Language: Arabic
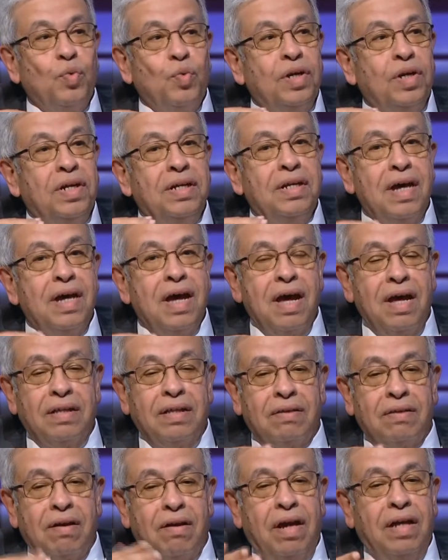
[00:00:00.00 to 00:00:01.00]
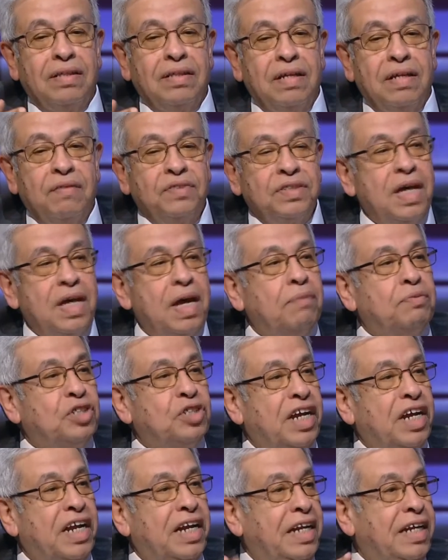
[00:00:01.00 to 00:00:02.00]
وانها طرحت نفسها
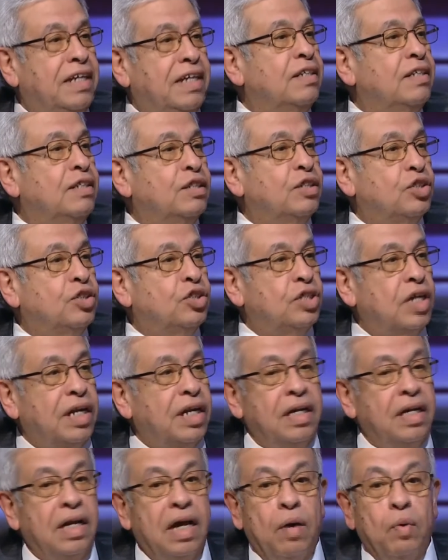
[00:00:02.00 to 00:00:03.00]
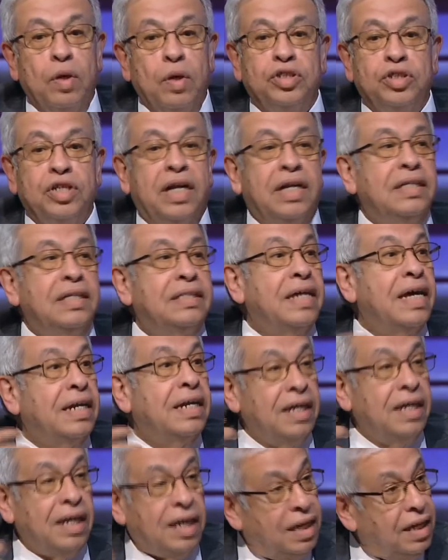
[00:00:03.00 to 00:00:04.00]
بشكلين الشكل الاول شكل
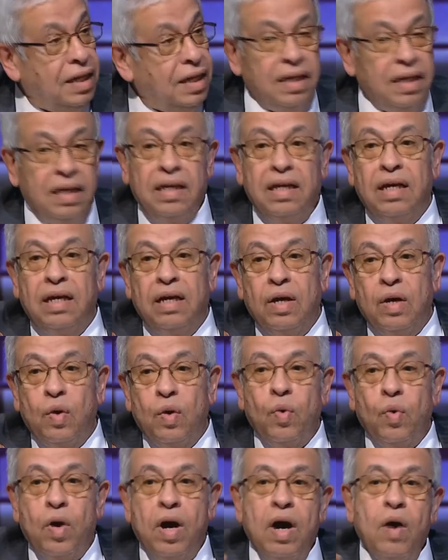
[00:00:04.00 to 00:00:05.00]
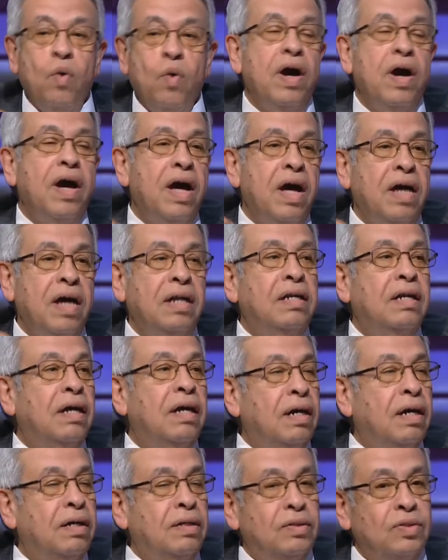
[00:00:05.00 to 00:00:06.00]
تاريخي وهو أن
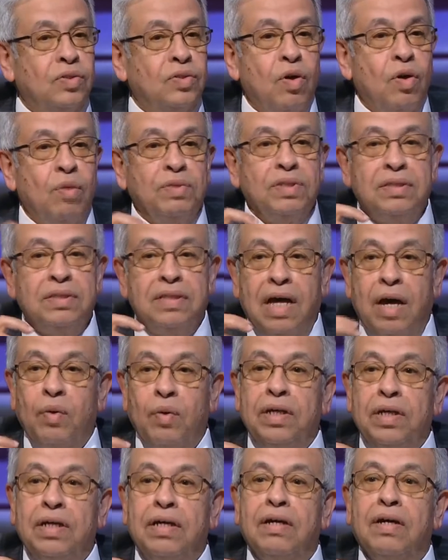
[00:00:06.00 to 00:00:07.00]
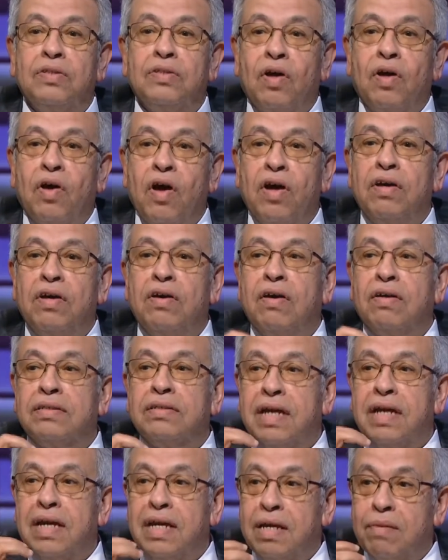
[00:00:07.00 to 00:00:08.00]
النظام الدولي يتغير
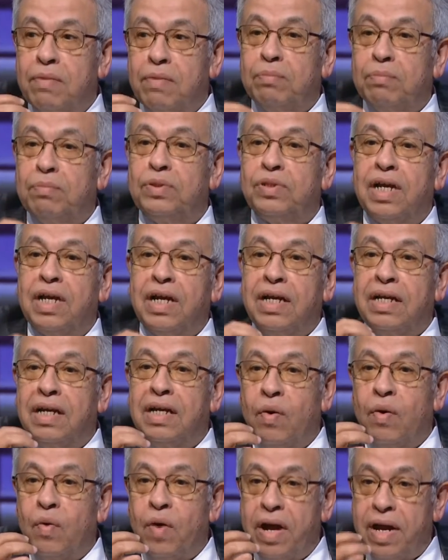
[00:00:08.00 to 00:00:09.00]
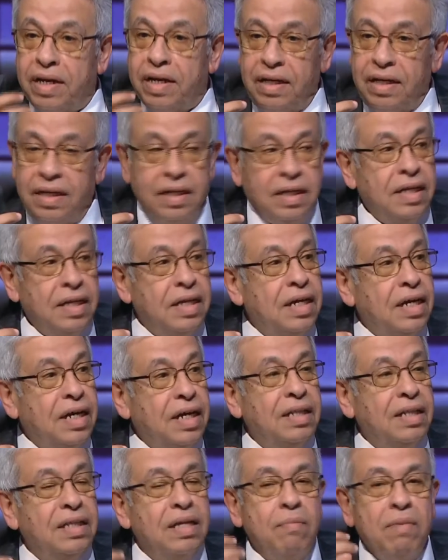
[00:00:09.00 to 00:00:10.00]
دائما بشكل جوهري
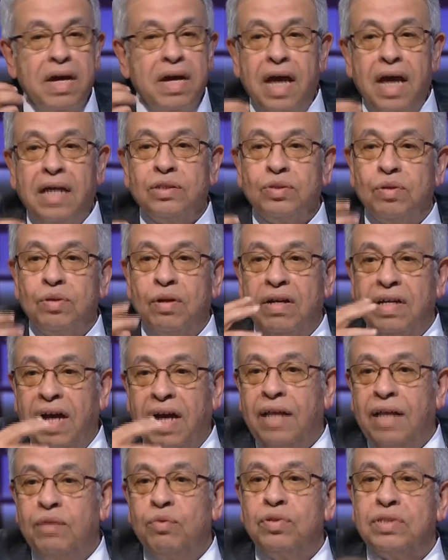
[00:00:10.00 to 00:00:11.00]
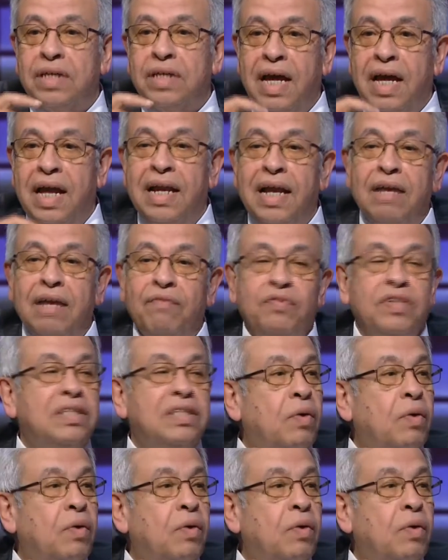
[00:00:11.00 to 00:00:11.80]
عندما يحدث خلل في